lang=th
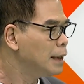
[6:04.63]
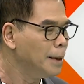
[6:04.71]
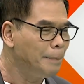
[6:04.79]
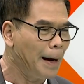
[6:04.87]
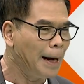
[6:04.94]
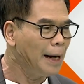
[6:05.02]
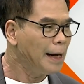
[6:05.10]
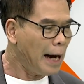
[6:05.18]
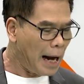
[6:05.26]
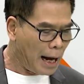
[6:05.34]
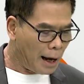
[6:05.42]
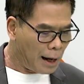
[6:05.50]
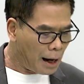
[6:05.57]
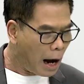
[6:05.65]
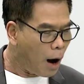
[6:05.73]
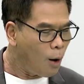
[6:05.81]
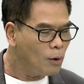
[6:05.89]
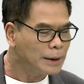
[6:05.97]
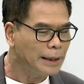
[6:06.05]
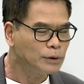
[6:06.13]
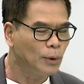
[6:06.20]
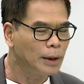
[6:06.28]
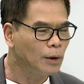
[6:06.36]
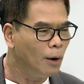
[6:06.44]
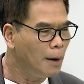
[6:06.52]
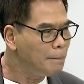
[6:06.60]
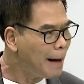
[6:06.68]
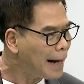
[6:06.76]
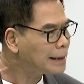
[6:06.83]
คือไปเอาในส่วนของ